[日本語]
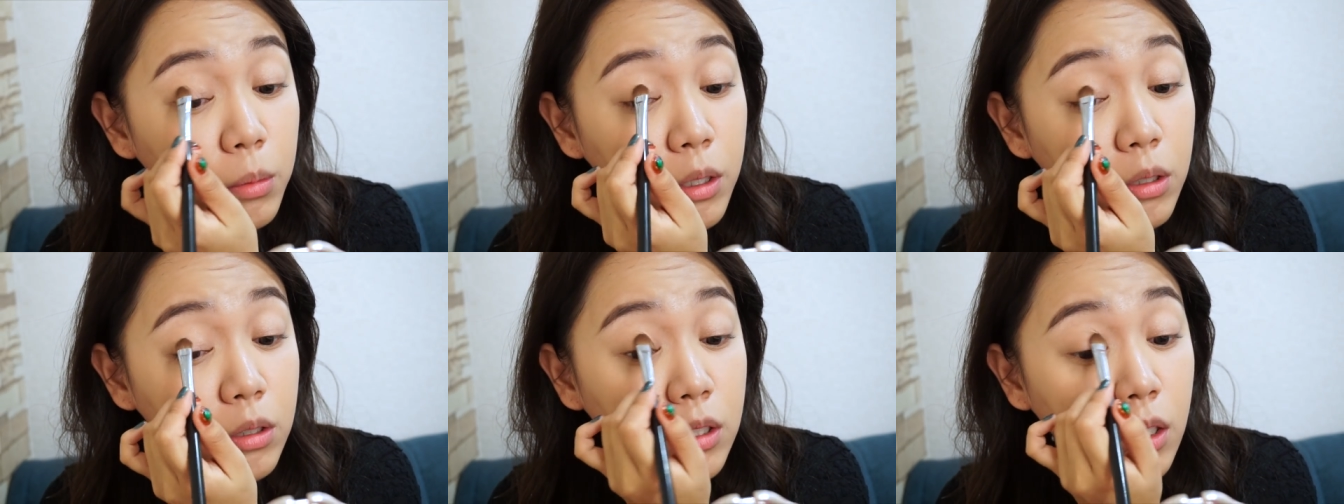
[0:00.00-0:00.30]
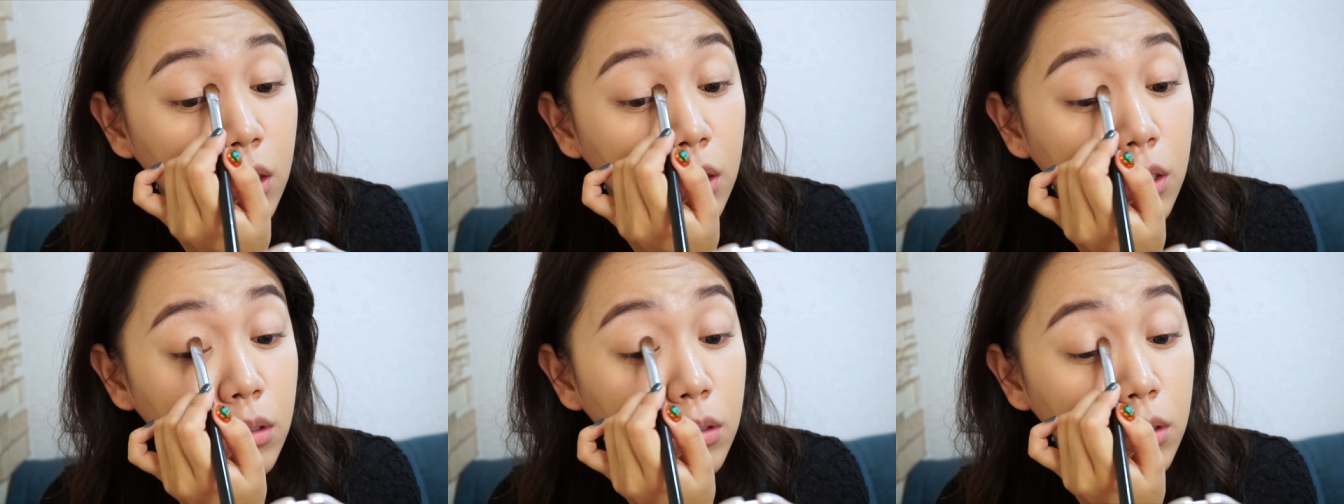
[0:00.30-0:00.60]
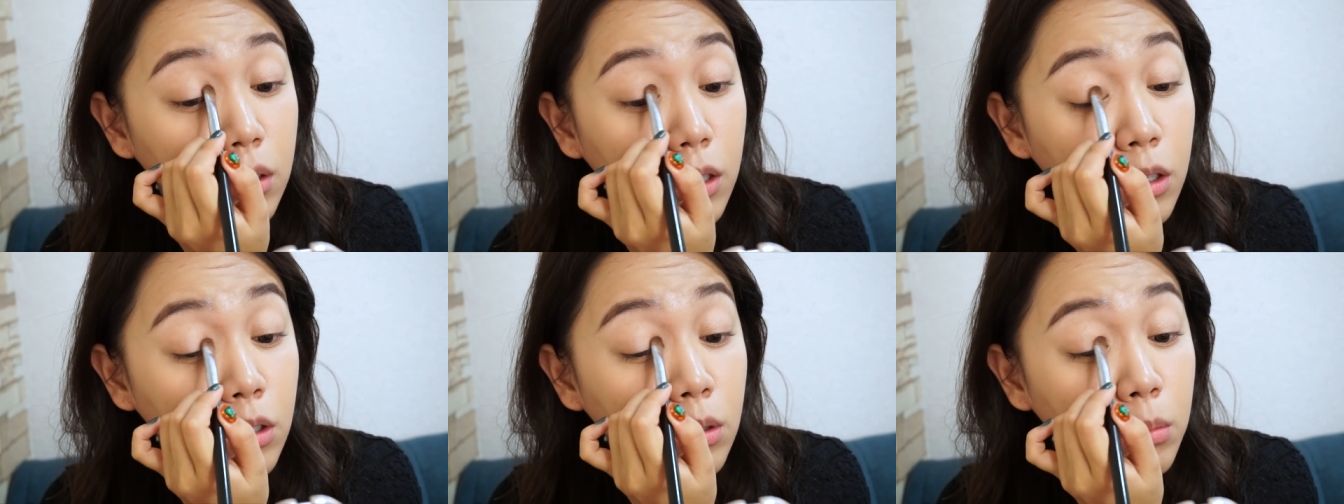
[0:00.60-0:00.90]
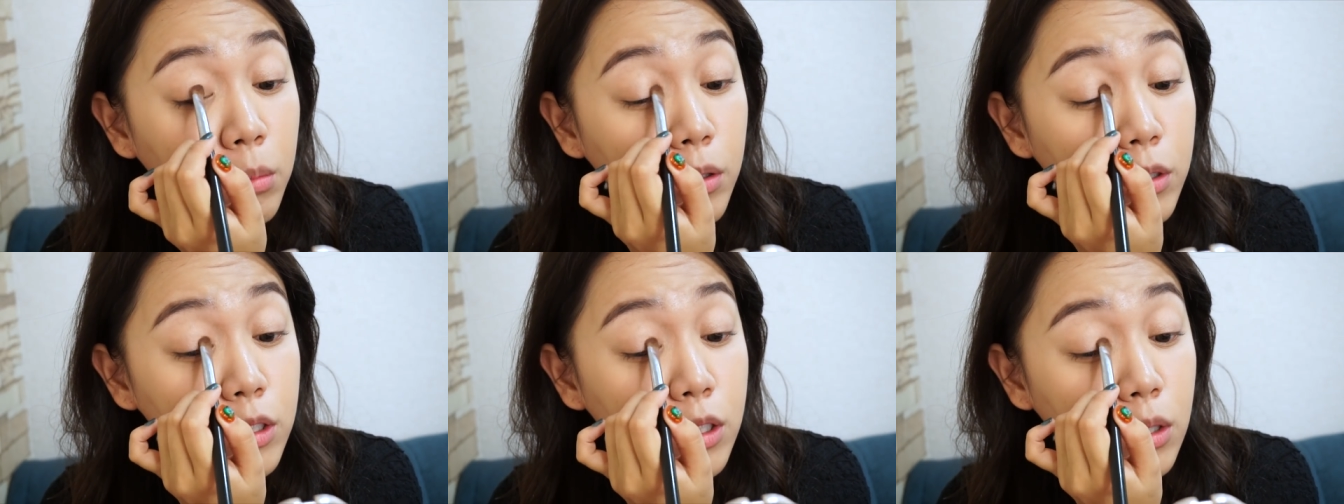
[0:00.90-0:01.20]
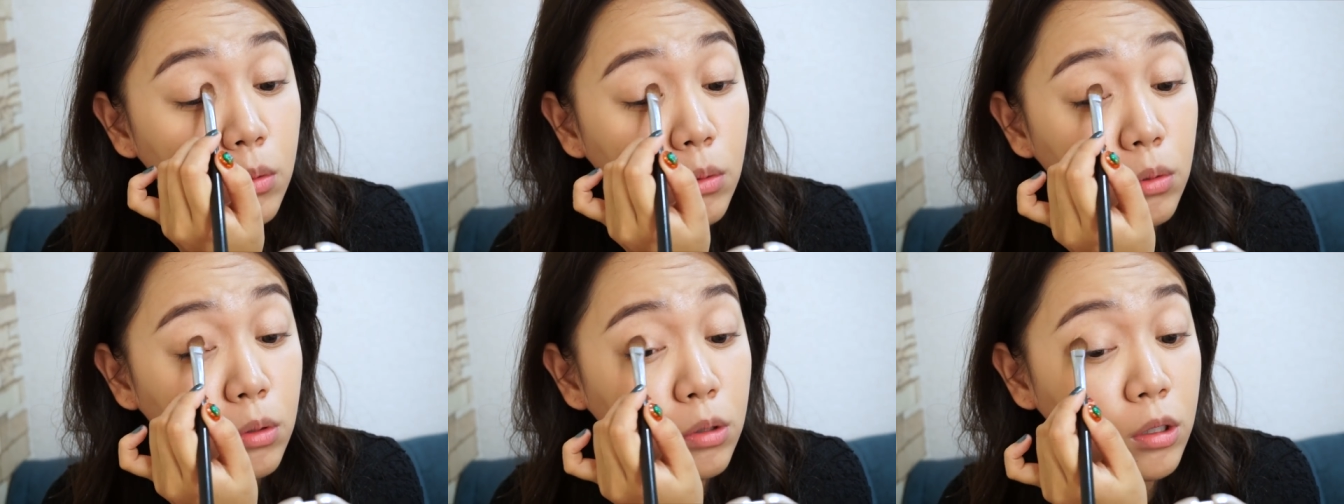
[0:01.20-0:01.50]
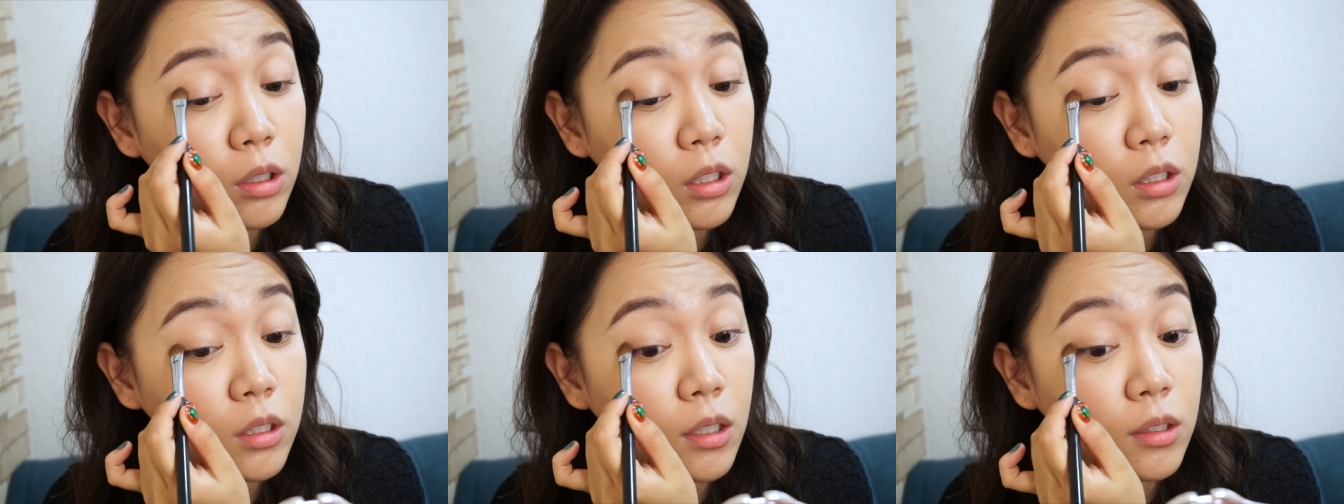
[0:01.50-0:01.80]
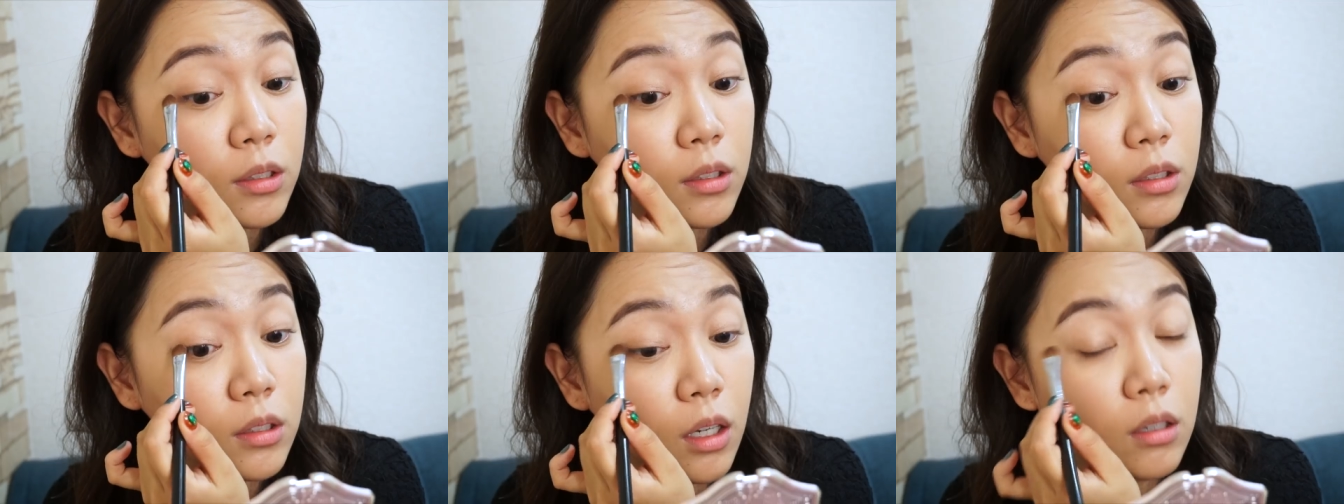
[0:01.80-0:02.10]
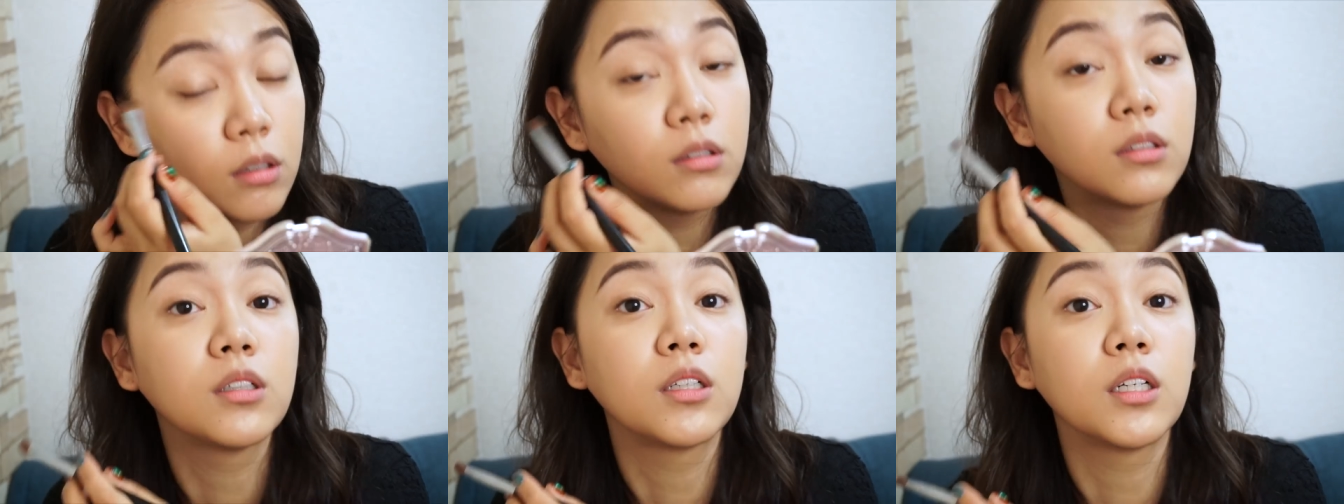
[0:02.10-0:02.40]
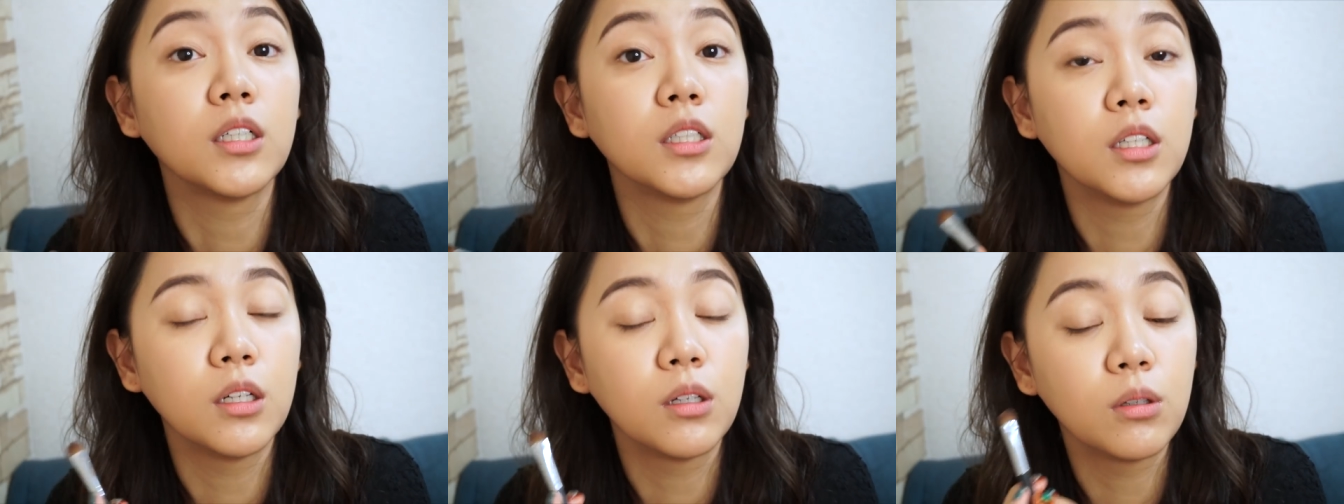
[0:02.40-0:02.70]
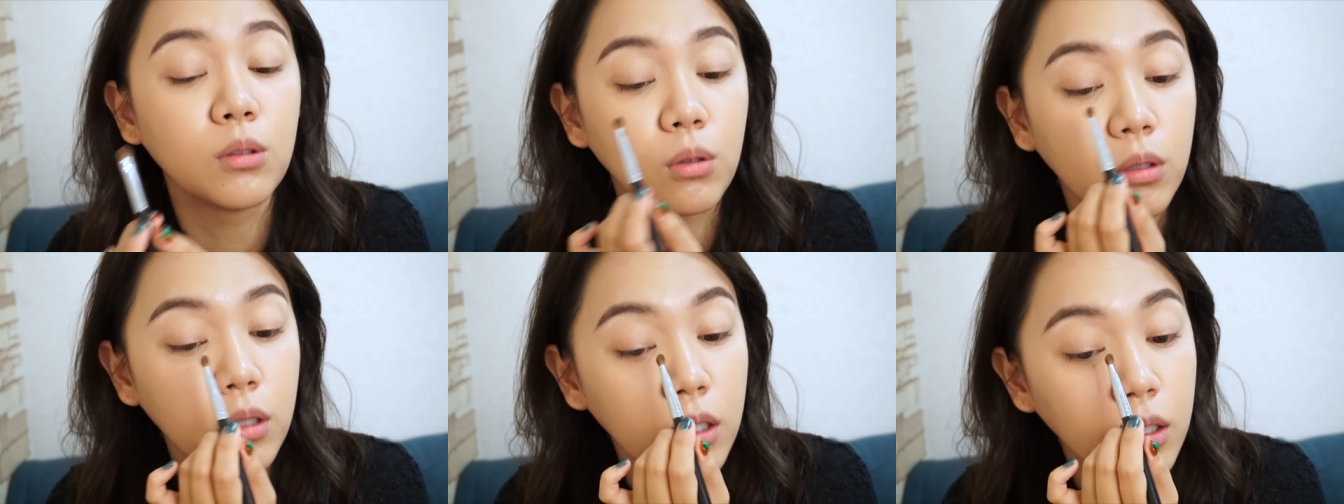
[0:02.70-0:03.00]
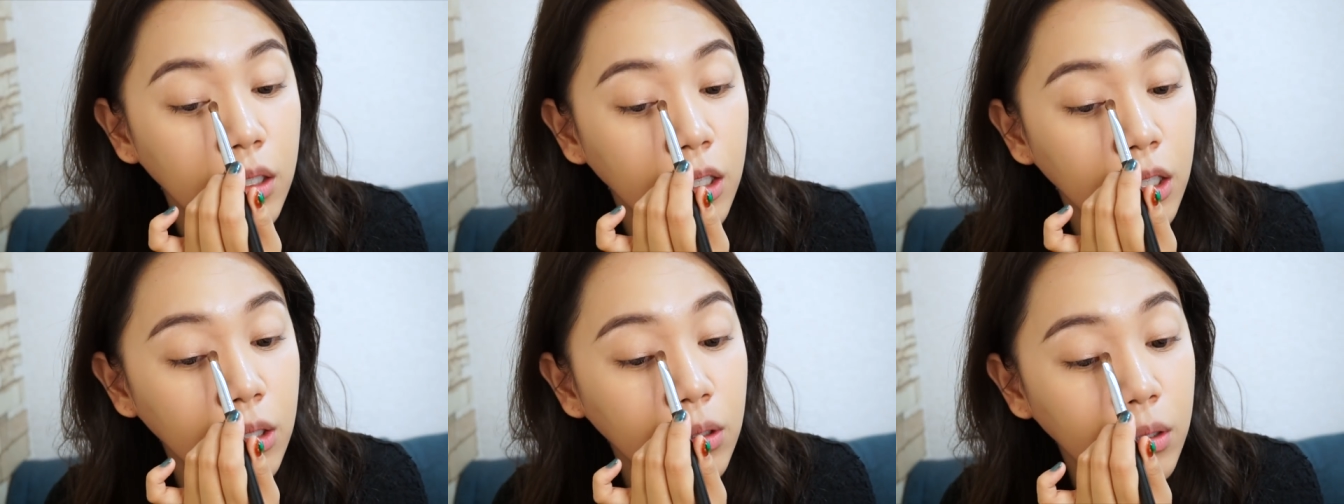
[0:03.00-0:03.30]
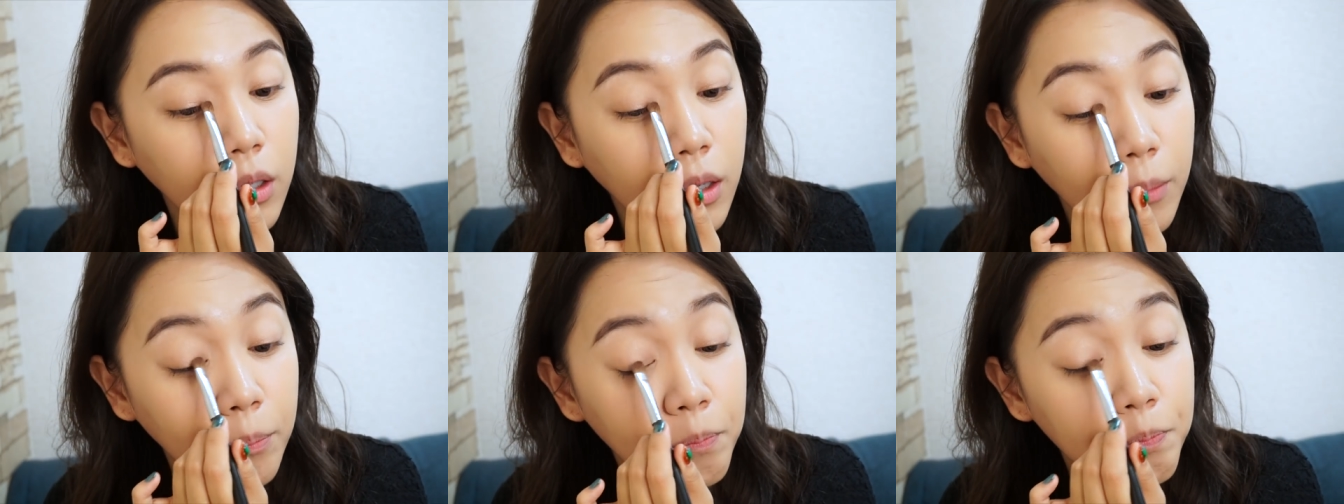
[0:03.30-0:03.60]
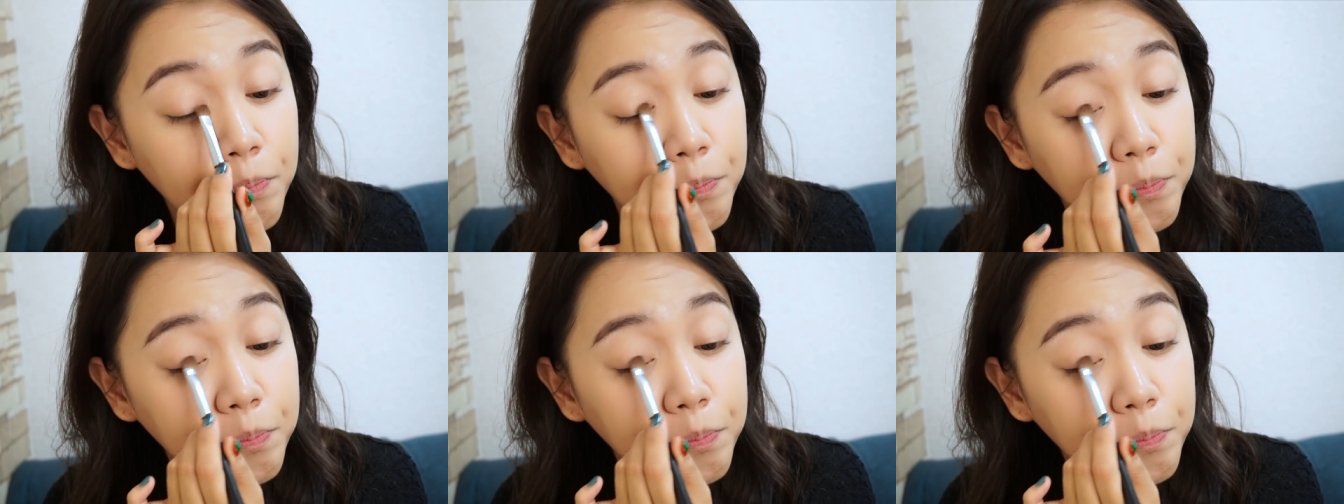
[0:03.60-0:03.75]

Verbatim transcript: みくちゃんって言うんだけどみくちゃんのこと私タグ付けしてるのでネイルに